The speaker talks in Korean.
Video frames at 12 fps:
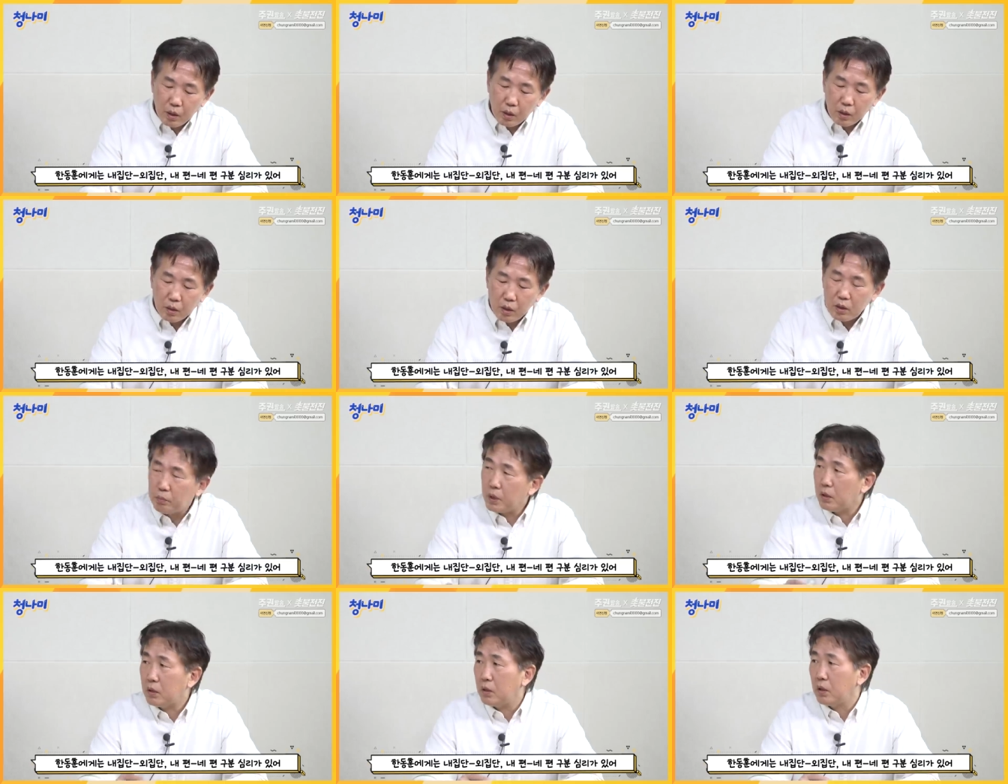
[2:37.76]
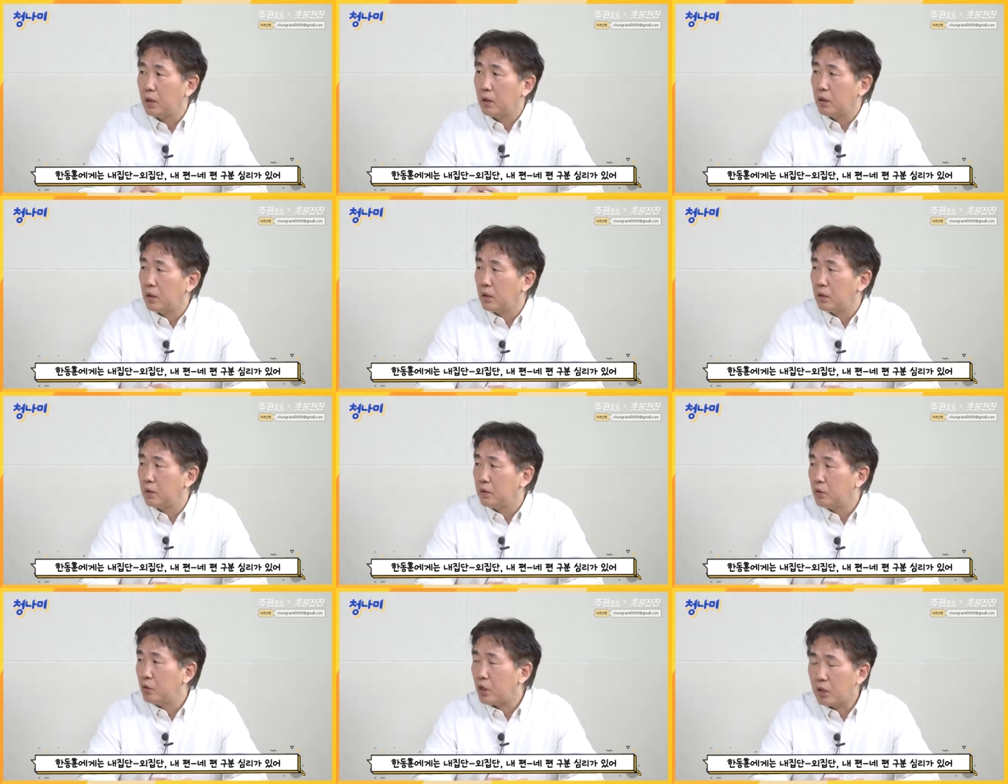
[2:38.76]
그러니까 내 집단은
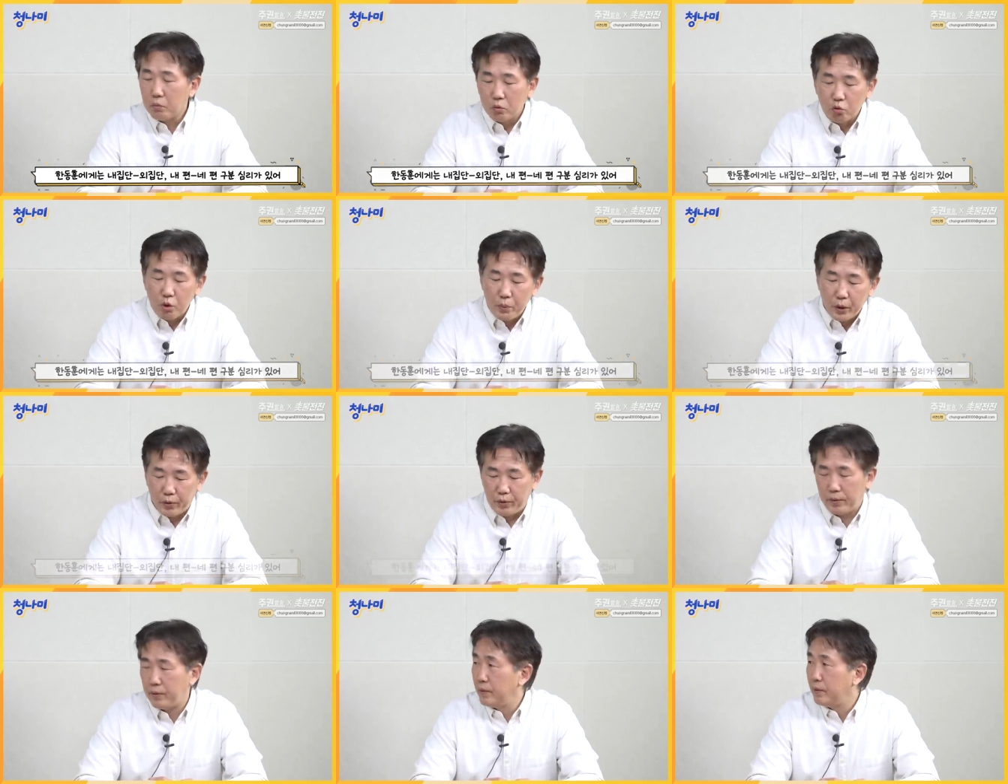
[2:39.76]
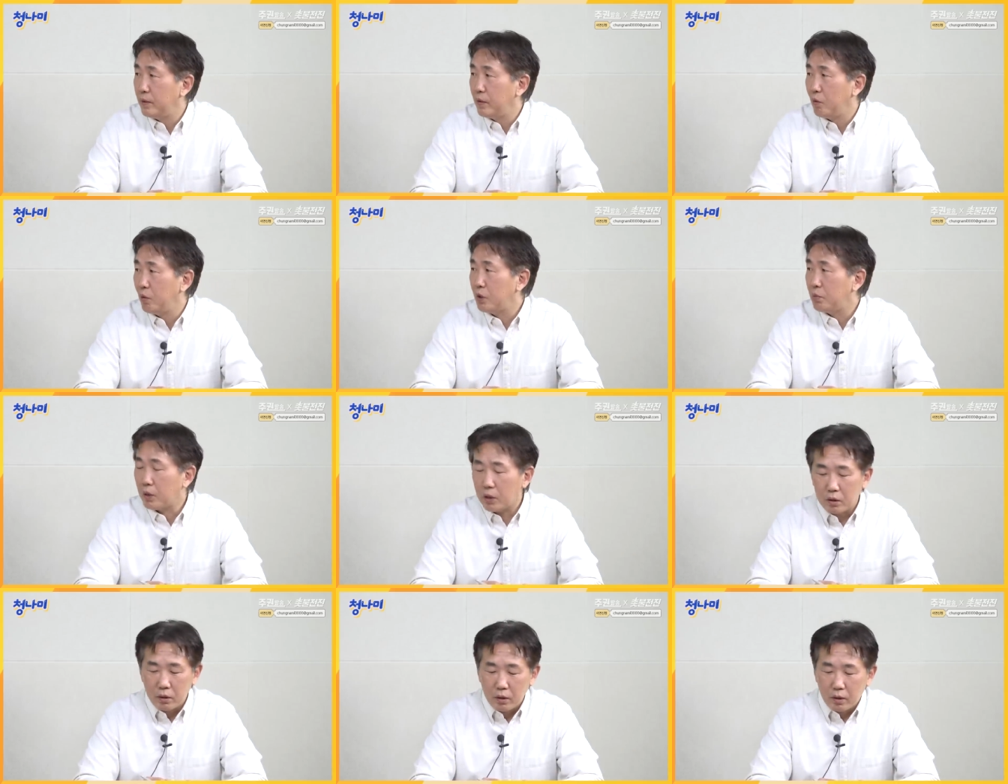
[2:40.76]
쉽게 하면 우리 편, 외
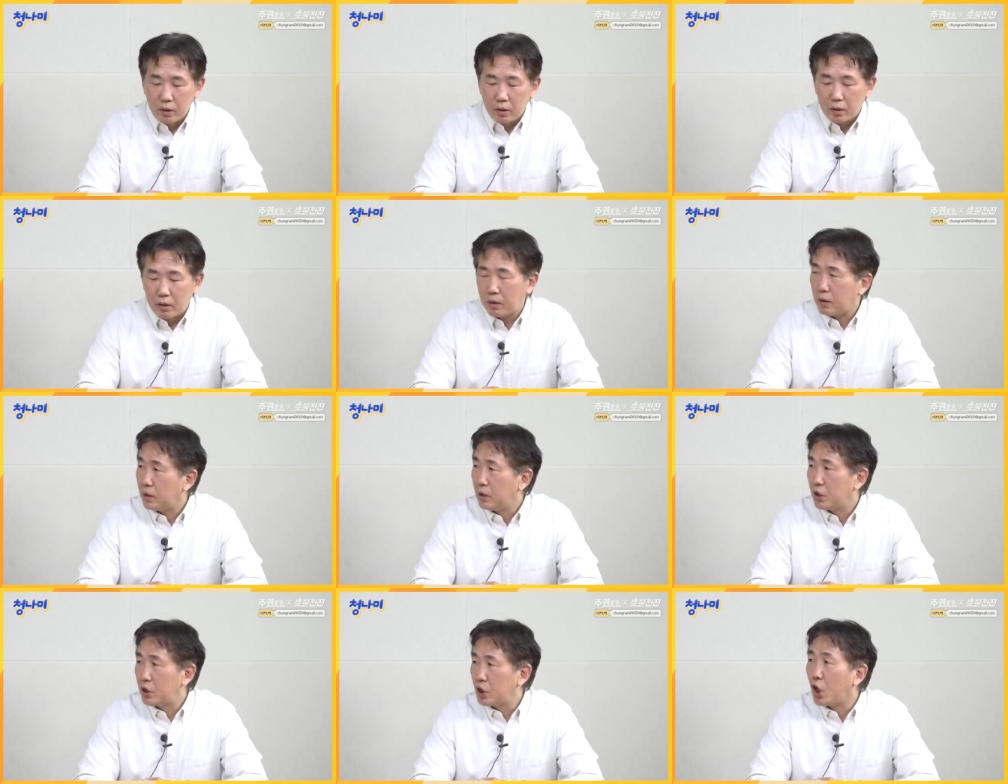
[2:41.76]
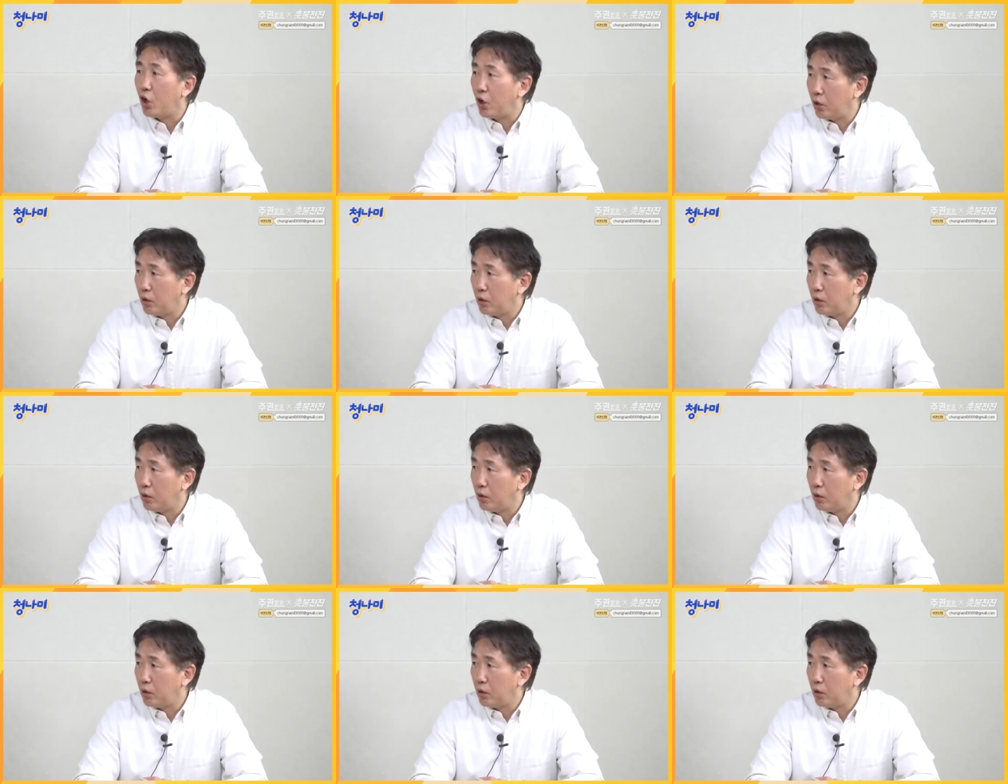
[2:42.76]
집단은 적